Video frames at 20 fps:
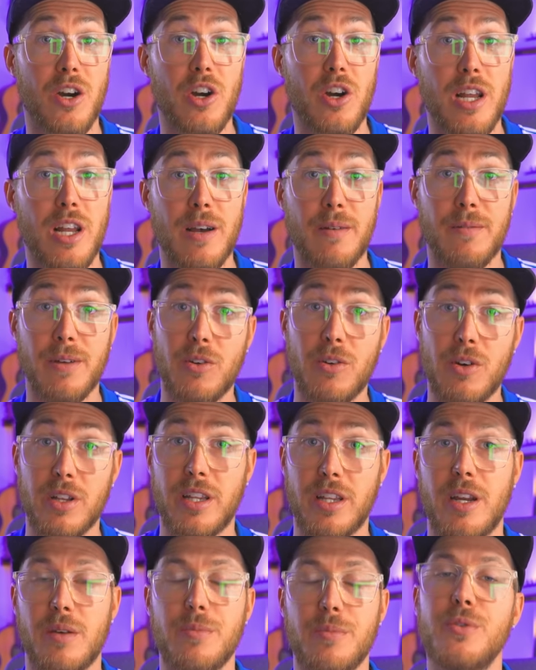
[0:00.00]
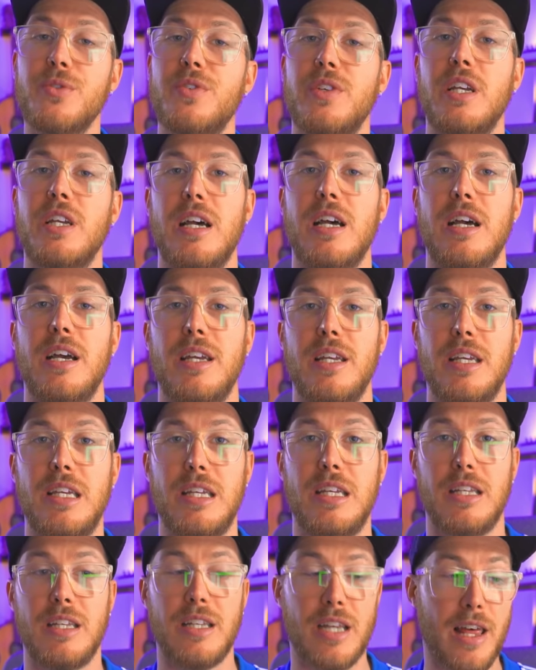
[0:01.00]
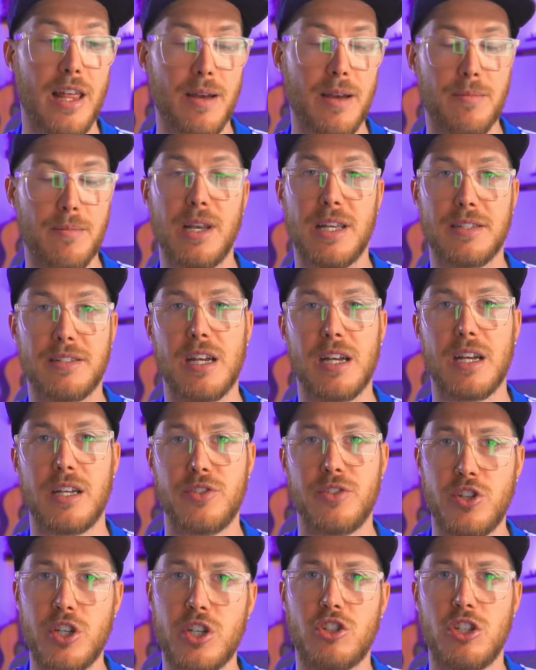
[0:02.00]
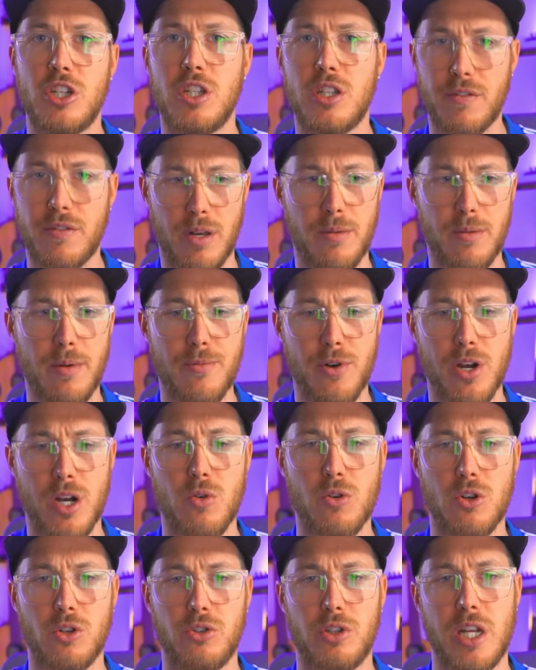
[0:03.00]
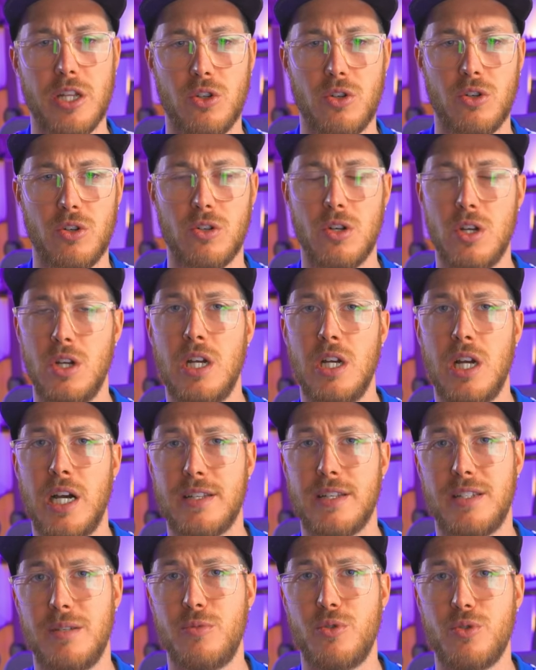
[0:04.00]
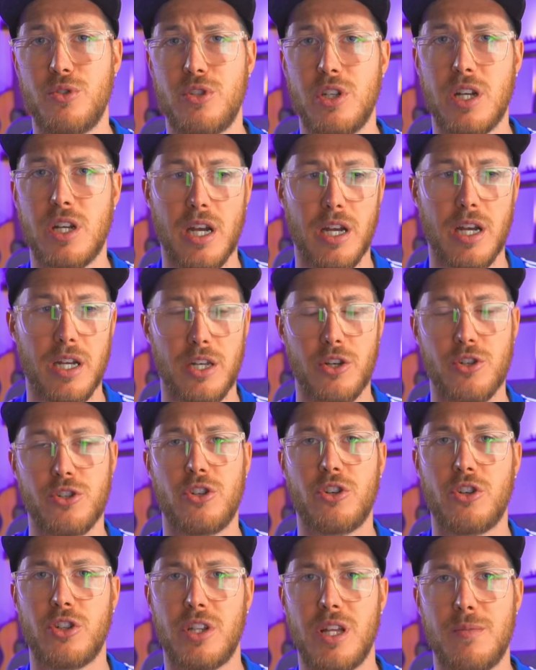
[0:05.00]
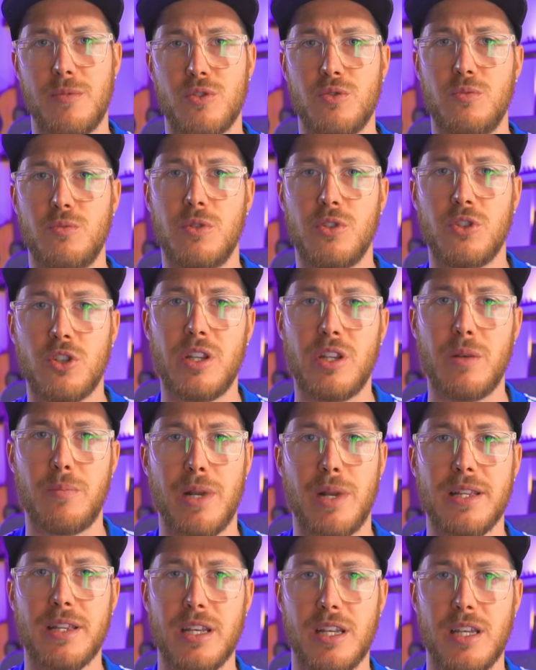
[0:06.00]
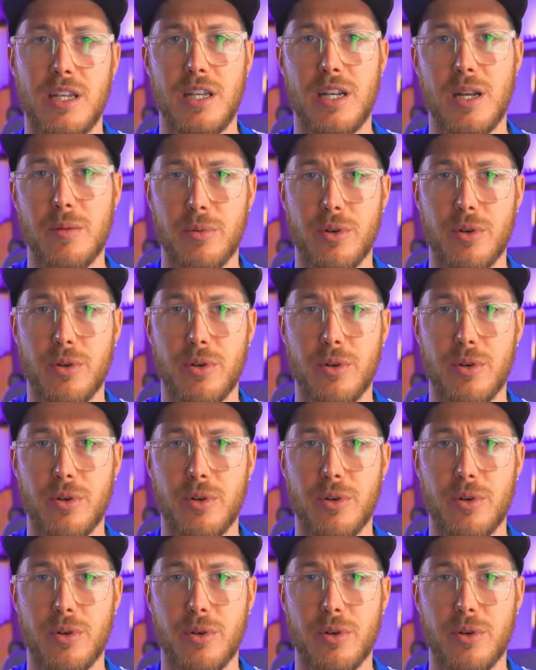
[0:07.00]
Hola, vengo a traer música y nada, la sacan. Sí, sí, te firmamos acá un contrato, hace música y nosotros te damos un montón de plata y girar